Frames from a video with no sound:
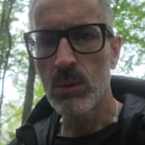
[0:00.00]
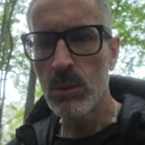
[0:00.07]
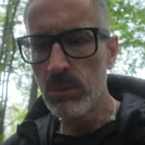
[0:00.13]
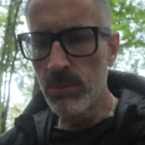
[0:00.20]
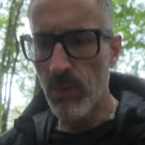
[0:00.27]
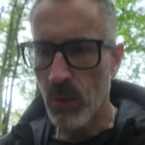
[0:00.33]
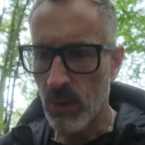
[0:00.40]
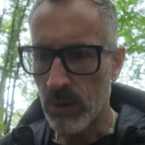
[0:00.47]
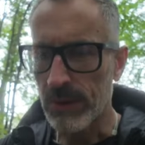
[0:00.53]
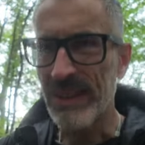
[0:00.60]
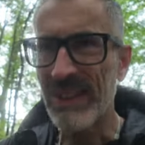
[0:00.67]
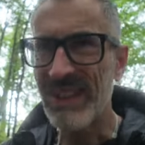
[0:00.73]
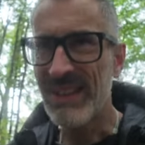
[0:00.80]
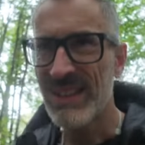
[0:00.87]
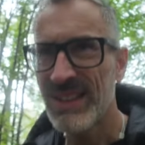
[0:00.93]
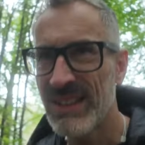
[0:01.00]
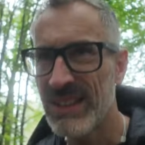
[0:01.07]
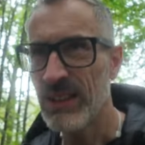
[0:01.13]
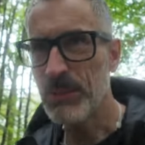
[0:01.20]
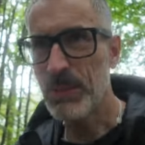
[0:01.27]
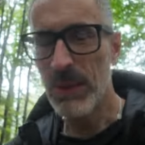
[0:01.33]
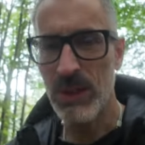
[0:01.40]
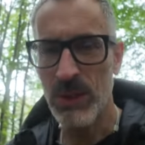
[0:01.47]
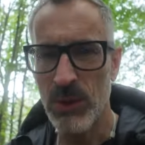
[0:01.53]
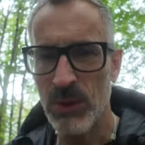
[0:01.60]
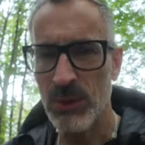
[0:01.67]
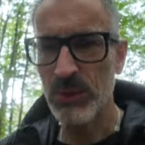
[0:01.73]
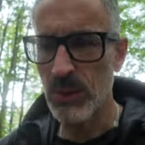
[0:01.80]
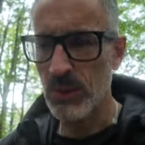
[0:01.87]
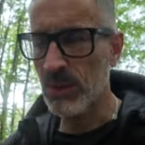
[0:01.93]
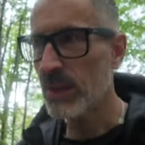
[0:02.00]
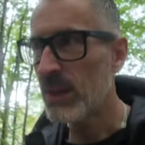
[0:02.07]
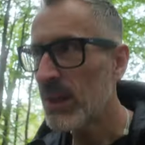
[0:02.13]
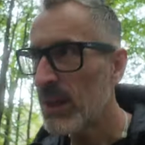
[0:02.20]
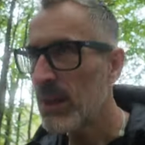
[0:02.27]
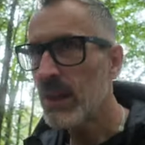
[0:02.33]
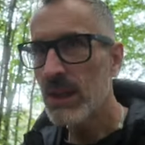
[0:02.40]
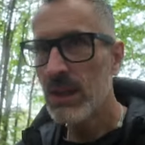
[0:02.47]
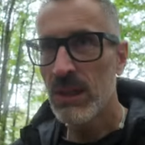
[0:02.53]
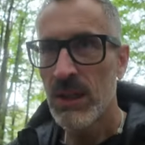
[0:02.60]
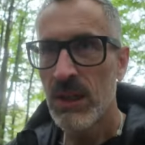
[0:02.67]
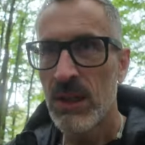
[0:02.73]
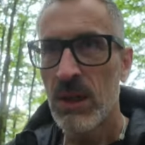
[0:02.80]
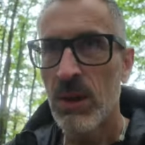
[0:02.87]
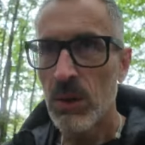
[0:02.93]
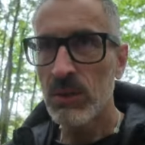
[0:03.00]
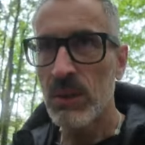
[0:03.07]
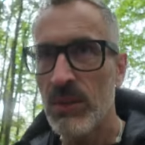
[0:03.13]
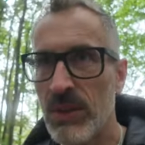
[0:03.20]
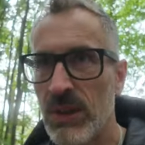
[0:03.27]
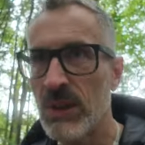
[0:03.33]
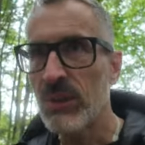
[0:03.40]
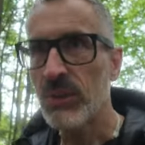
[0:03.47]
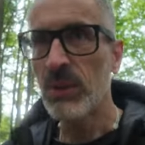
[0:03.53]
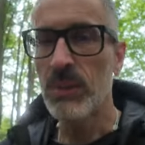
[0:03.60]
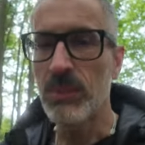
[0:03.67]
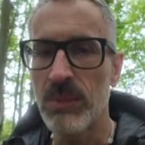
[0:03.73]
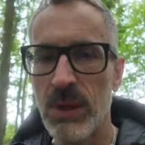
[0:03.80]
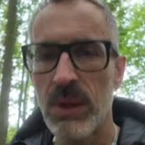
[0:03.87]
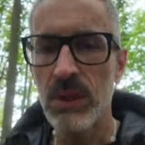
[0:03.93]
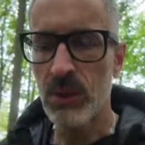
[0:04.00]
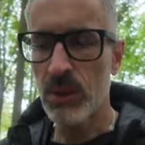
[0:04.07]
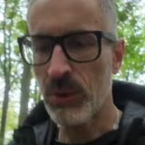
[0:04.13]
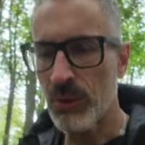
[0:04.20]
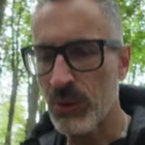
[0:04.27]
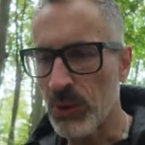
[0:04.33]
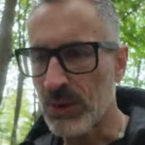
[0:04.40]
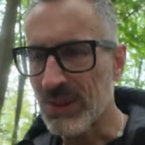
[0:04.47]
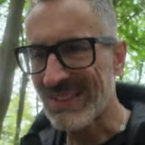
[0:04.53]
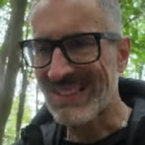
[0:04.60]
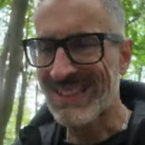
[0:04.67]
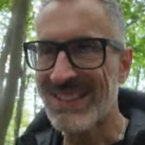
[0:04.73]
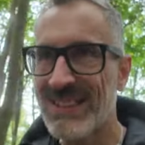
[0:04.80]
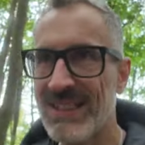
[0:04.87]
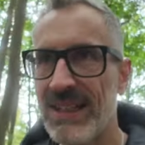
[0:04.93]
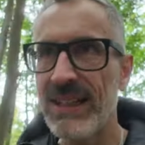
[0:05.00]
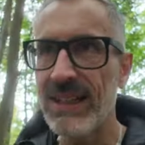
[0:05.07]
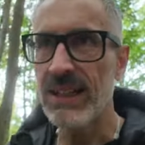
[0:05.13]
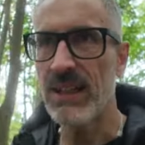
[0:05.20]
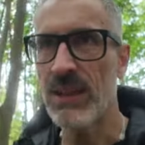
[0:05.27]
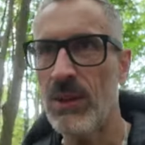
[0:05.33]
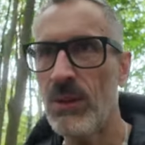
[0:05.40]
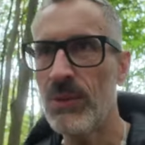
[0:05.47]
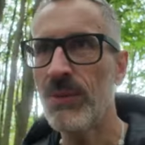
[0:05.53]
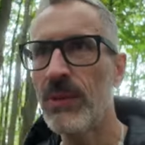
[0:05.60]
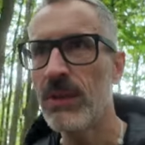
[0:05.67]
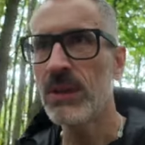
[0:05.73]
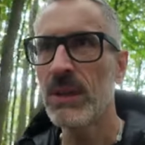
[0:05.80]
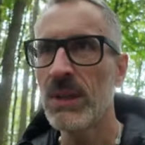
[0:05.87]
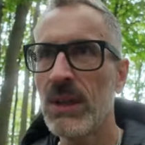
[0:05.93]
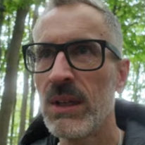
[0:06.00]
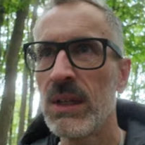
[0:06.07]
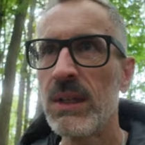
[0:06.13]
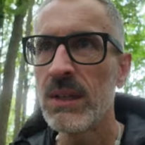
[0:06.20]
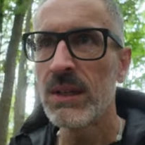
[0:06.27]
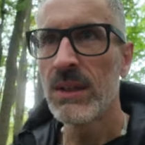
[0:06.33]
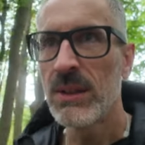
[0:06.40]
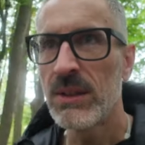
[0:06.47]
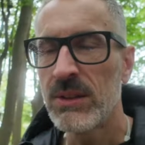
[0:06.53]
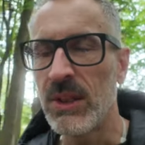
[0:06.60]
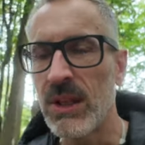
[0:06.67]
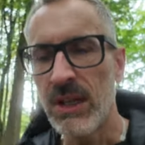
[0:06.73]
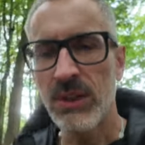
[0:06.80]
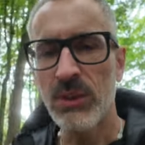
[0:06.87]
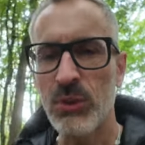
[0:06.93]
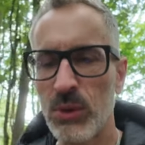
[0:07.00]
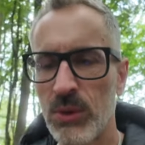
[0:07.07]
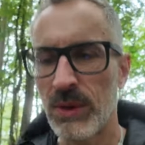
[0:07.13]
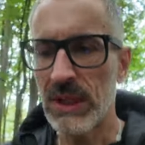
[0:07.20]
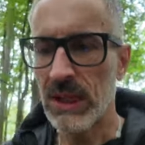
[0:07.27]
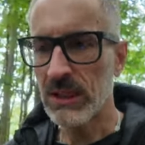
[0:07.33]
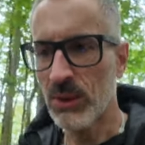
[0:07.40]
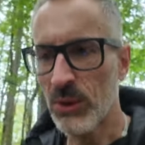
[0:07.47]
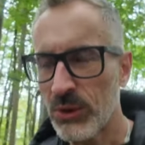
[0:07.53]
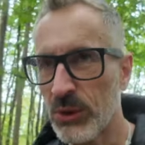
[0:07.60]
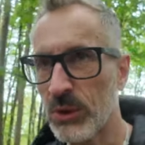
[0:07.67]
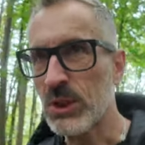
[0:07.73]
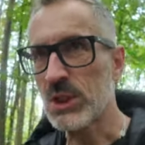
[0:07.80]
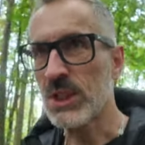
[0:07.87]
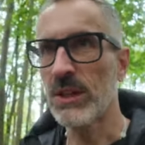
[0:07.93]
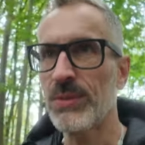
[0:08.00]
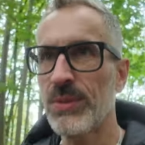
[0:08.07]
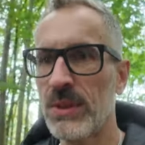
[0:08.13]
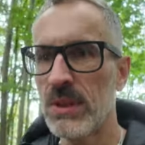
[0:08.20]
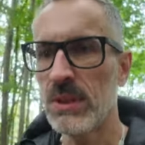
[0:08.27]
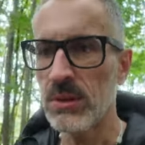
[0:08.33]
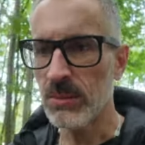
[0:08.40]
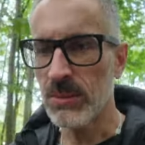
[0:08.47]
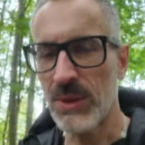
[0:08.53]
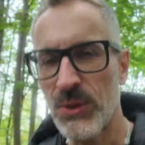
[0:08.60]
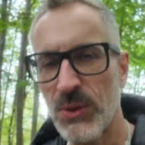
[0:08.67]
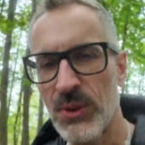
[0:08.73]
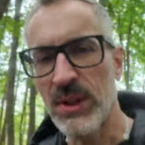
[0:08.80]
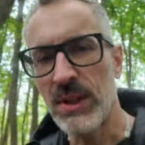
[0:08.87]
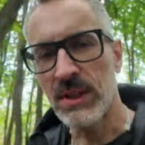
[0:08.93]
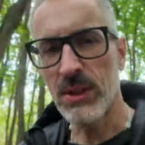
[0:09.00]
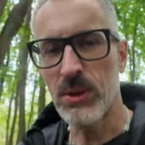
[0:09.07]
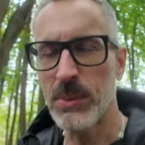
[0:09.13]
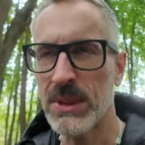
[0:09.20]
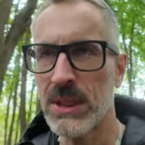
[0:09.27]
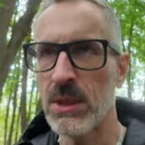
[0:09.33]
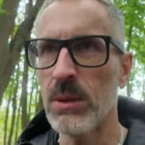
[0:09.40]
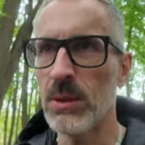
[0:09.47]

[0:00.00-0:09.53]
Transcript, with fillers: Guten Morgen, ich bin in Rostock unterwegs zum Rostock 10 Lauf. Der heißt so, weil er in Rostock stattfindet und man 10 Kilometer